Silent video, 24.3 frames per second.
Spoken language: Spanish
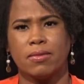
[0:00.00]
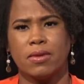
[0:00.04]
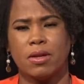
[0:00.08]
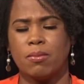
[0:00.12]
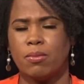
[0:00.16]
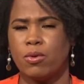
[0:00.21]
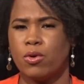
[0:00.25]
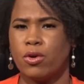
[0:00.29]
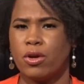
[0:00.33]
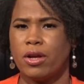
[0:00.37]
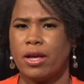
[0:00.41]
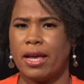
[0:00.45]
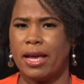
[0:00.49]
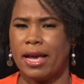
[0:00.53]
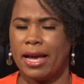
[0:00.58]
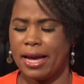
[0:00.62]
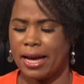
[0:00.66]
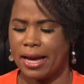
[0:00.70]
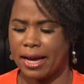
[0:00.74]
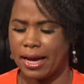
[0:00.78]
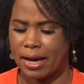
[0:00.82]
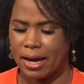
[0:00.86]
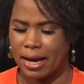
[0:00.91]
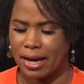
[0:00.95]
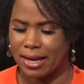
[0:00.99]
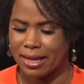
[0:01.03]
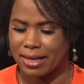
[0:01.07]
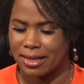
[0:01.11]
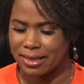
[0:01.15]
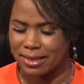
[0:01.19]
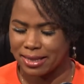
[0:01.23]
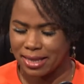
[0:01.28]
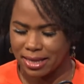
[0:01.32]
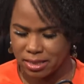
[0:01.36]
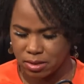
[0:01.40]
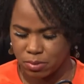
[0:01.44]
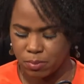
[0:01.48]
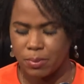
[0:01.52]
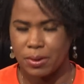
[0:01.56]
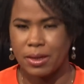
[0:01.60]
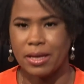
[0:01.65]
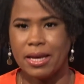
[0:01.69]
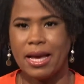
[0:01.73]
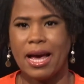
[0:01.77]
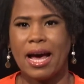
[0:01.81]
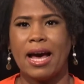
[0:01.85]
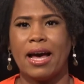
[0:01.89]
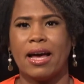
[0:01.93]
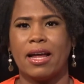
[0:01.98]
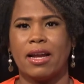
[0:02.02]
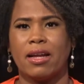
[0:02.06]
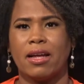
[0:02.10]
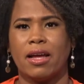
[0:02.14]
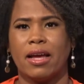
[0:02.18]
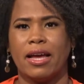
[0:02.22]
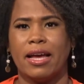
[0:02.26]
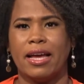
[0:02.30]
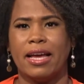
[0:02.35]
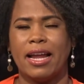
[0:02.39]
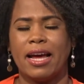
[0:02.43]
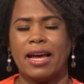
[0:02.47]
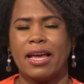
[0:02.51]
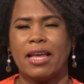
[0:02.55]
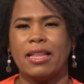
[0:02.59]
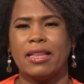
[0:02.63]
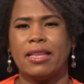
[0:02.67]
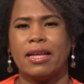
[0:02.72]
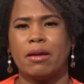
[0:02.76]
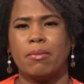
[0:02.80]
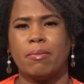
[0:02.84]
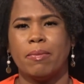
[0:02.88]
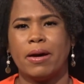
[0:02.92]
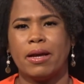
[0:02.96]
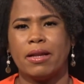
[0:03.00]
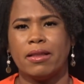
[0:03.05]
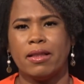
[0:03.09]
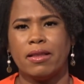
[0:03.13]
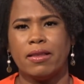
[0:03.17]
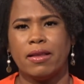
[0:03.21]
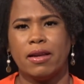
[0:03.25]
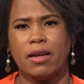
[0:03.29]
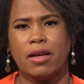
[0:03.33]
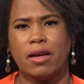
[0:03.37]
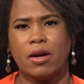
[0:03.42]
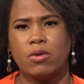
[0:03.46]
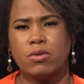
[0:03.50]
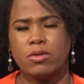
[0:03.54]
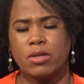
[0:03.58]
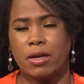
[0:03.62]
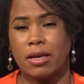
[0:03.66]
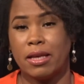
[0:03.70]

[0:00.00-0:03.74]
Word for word: porque desviar era quitar parte del cauce,